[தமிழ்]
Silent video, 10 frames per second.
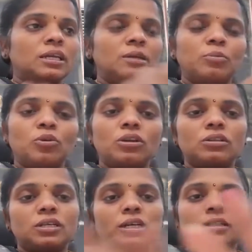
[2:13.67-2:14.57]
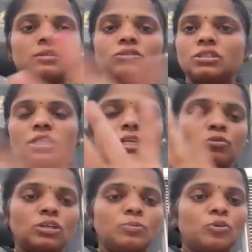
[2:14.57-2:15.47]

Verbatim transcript: என்ன பொருள் இருந்தாலும் அதை வந்து தள்ளி விட்டு